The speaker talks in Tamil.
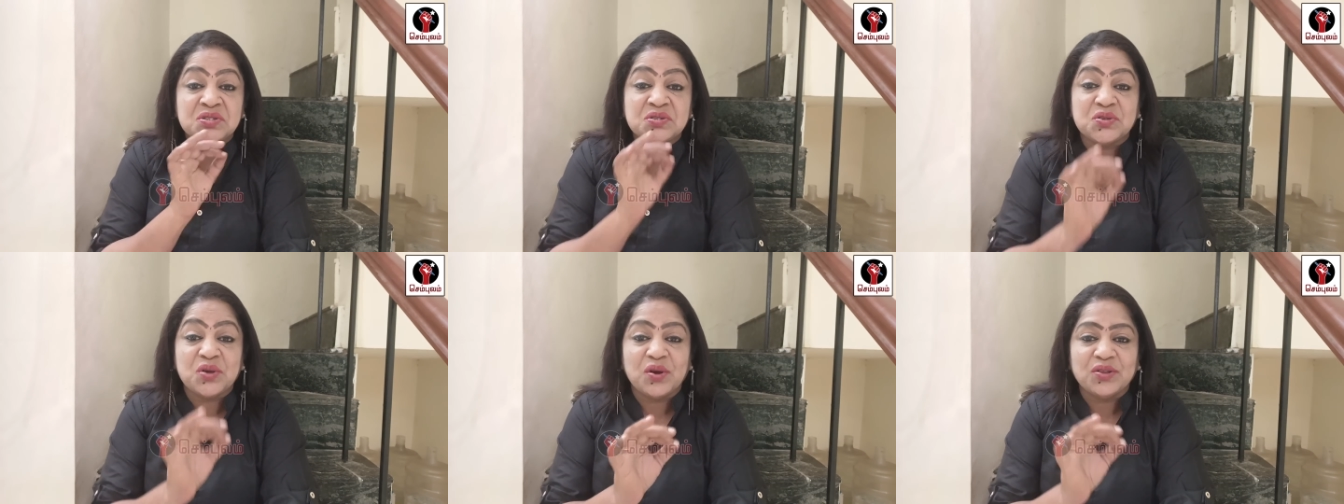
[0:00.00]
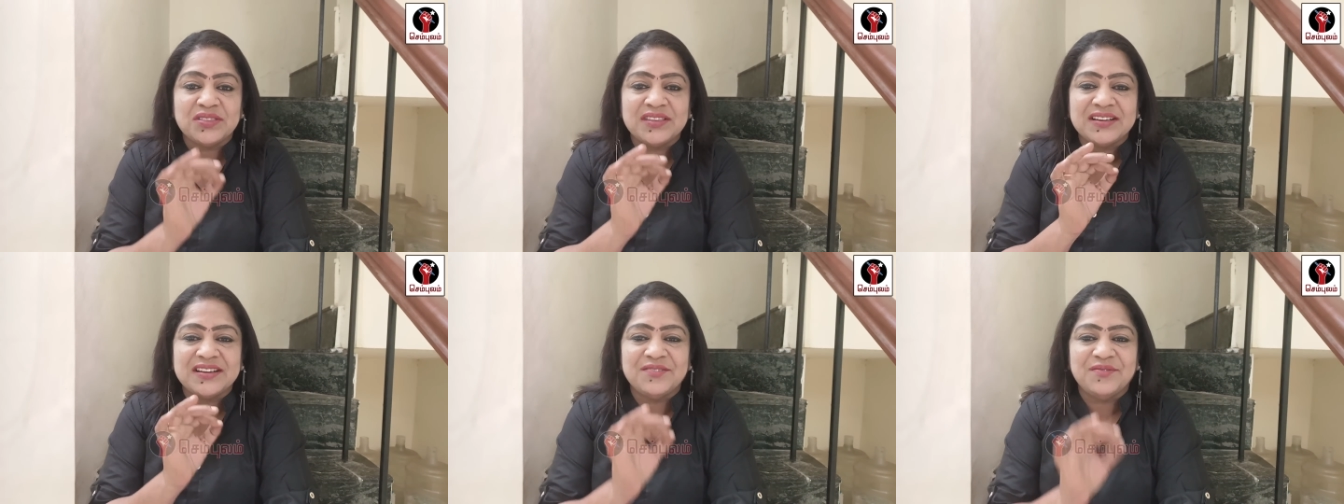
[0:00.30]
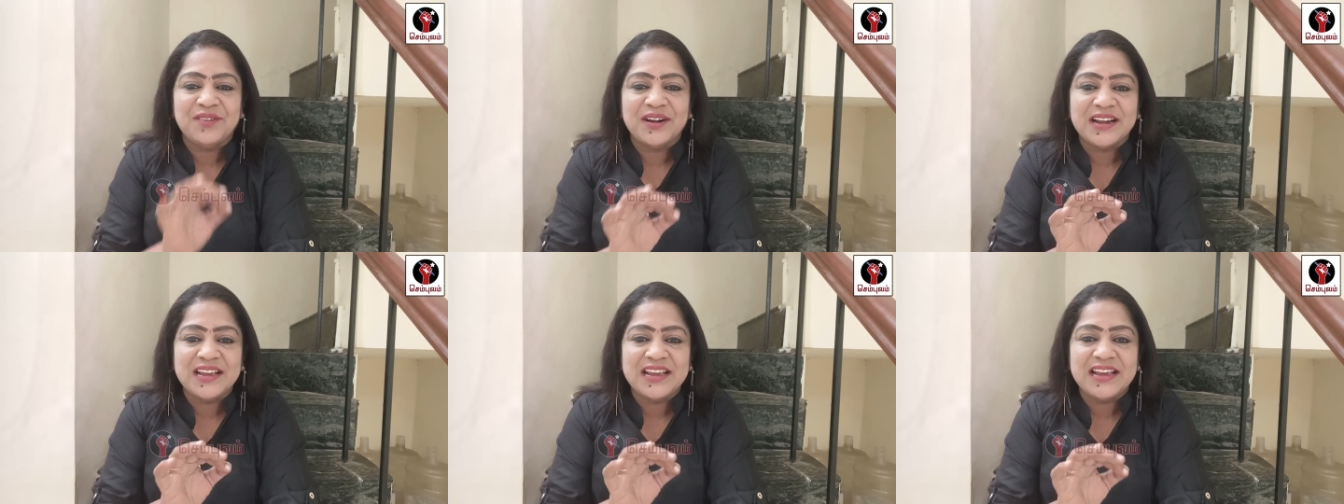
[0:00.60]
சோத்துக்கு
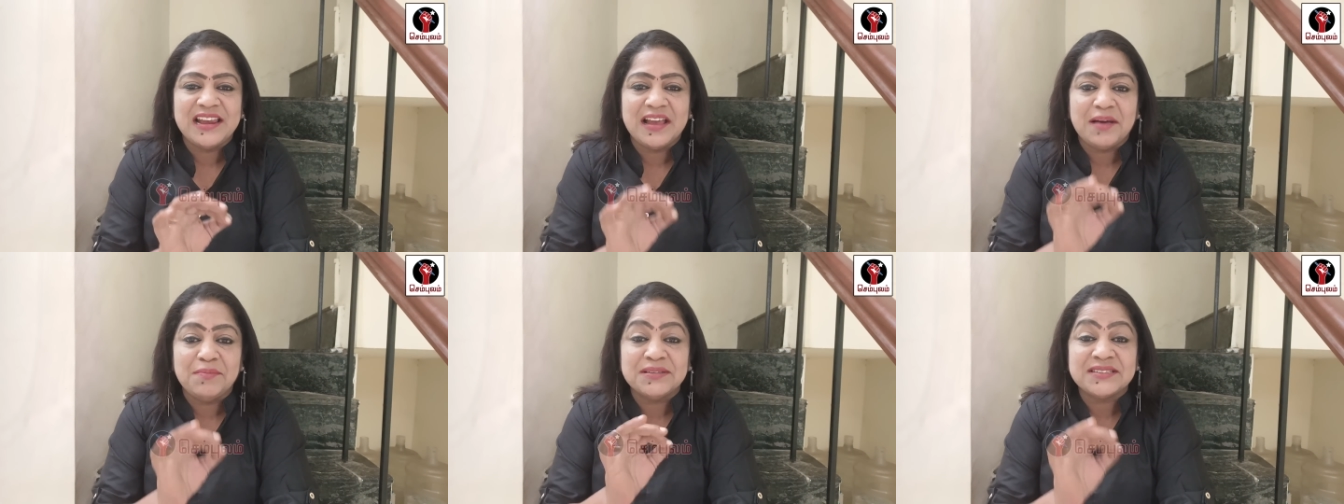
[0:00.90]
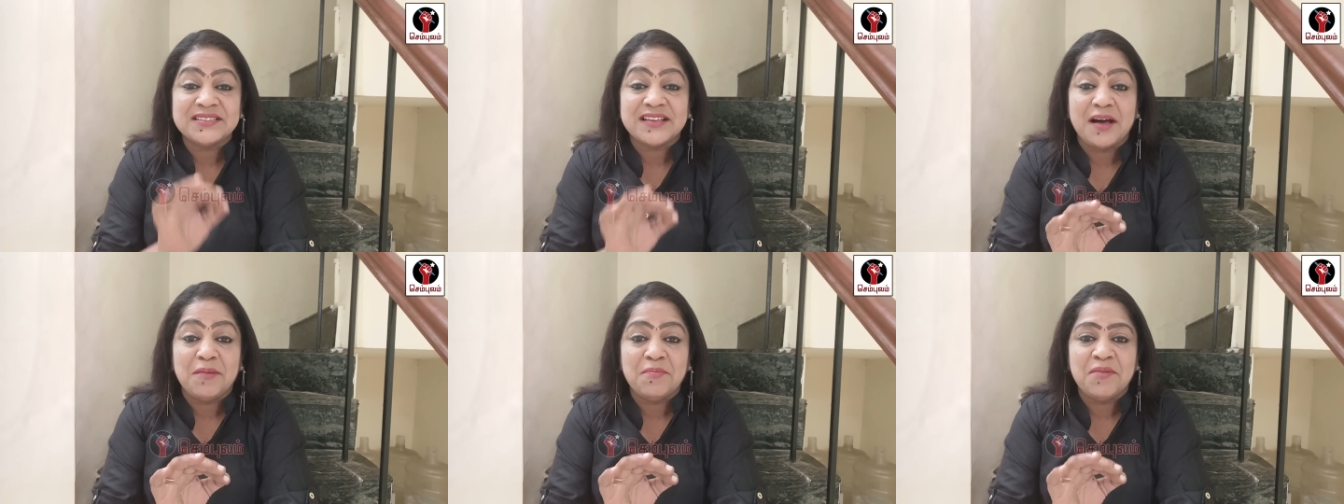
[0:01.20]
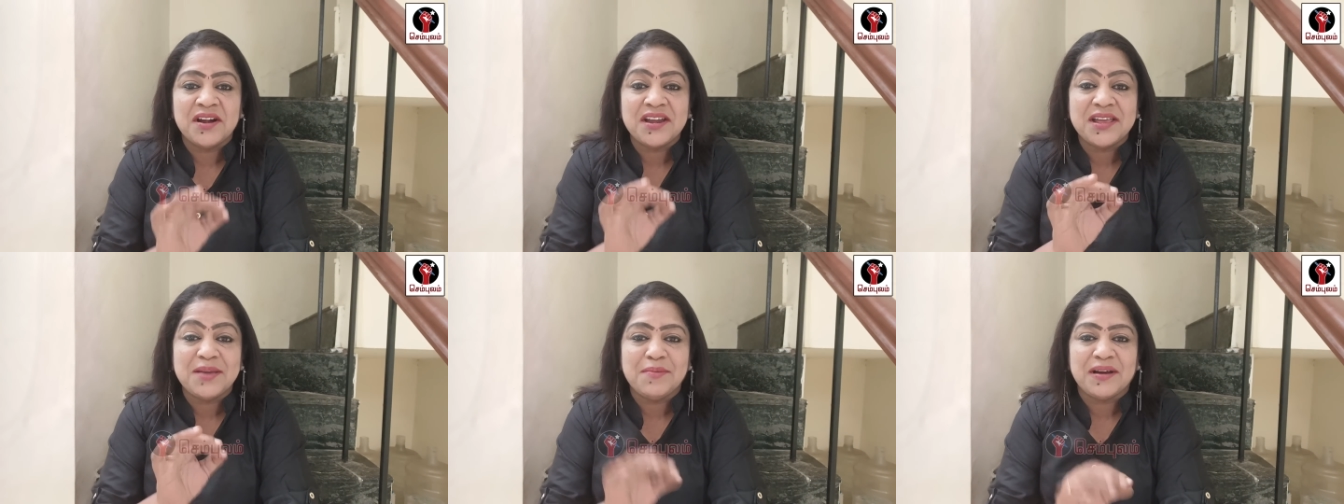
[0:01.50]
வழி இல்லாமல்
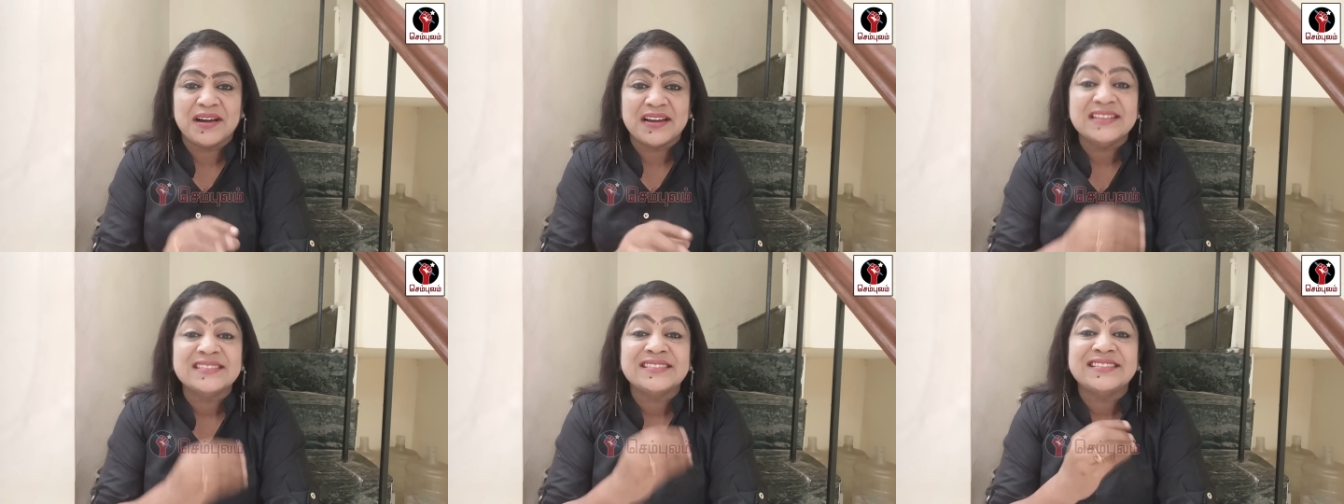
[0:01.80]
சாமானிய மக்களை